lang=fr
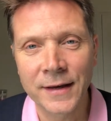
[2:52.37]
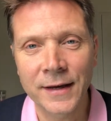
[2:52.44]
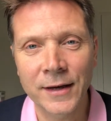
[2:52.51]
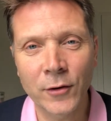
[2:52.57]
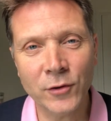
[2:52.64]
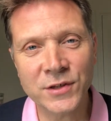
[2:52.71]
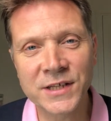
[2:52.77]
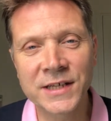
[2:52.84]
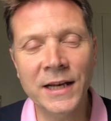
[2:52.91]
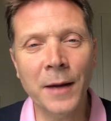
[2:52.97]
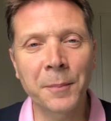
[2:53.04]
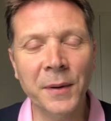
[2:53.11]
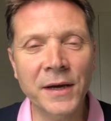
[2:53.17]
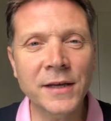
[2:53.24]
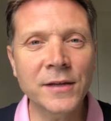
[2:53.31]
Et lorsqu'il a
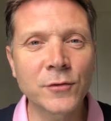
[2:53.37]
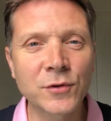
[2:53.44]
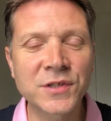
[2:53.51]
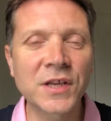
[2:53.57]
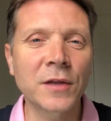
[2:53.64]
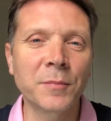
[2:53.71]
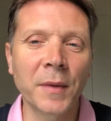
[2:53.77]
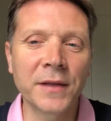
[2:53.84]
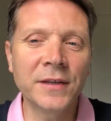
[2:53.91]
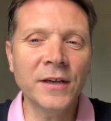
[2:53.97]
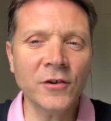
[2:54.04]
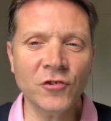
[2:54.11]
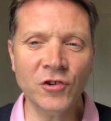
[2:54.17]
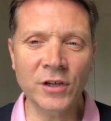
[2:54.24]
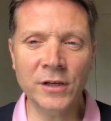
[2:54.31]
prié de cette
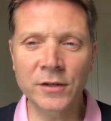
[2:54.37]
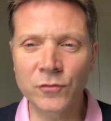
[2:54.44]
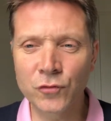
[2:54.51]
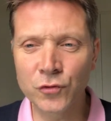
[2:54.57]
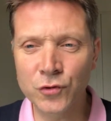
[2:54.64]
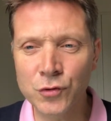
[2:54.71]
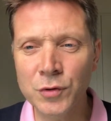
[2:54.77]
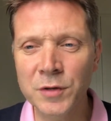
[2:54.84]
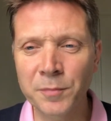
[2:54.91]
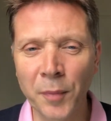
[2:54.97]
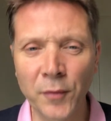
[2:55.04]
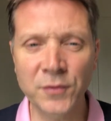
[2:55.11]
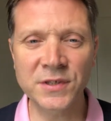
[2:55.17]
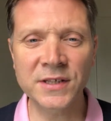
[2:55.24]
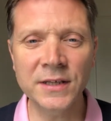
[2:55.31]
manière, j'ai tout de suite
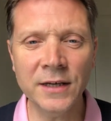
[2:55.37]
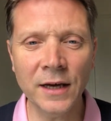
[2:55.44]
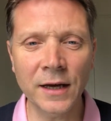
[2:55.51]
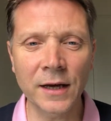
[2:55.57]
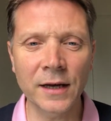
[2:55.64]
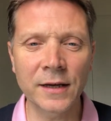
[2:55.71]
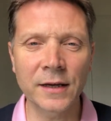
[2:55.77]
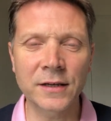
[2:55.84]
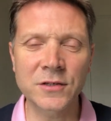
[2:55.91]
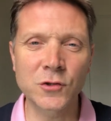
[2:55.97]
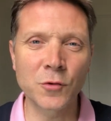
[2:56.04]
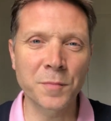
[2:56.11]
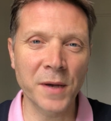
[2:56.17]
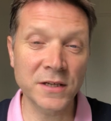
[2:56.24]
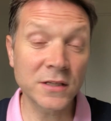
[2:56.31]
pensé à,
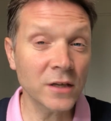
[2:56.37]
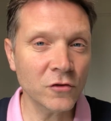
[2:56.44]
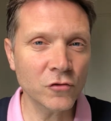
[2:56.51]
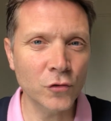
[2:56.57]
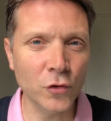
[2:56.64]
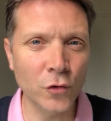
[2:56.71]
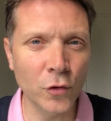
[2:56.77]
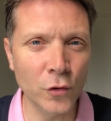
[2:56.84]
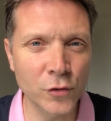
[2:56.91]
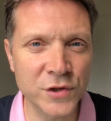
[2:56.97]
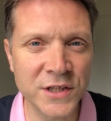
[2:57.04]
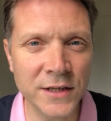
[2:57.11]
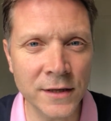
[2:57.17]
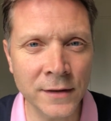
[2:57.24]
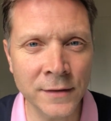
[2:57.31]
ce passage de
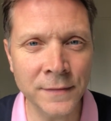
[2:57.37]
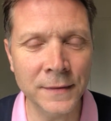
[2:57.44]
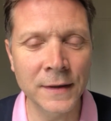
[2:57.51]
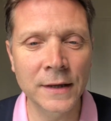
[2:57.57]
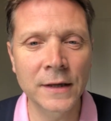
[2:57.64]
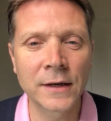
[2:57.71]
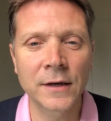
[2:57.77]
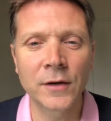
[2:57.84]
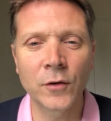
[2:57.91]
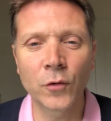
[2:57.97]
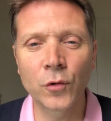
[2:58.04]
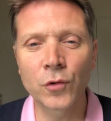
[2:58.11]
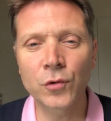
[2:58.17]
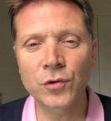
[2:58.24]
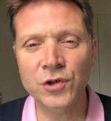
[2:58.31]
Colossiens
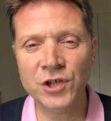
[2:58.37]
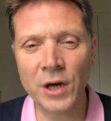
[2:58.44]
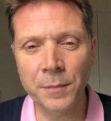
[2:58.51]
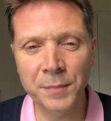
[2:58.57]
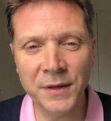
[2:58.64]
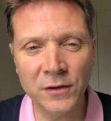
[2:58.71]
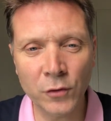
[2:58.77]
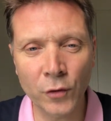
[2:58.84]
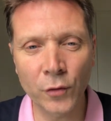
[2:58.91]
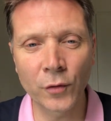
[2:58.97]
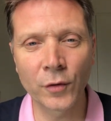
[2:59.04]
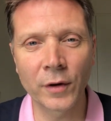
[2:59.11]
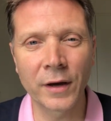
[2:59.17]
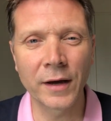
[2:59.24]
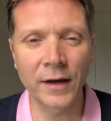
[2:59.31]
au
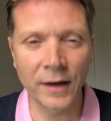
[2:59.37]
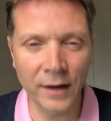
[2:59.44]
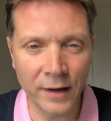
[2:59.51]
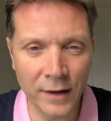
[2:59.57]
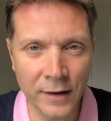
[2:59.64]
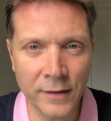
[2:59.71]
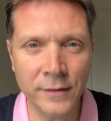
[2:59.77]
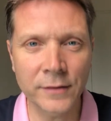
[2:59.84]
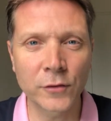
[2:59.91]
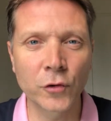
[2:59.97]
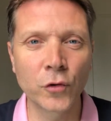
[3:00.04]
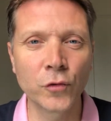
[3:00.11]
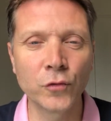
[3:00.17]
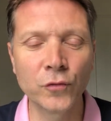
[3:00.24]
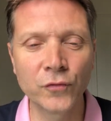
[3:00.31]
chapitre 1
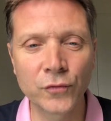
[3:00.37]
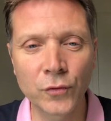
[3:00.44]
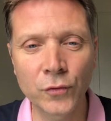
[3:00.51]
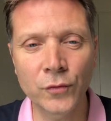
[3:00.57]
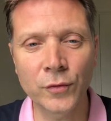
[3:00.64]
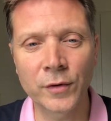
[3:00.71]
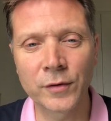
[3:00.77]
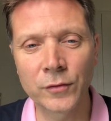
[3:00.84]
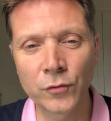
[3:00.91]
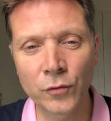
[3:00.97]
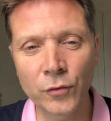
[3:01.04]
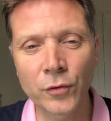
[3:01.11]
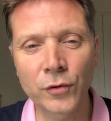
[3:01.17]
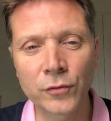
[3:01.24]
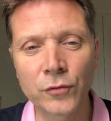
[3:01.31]
que nous venons donc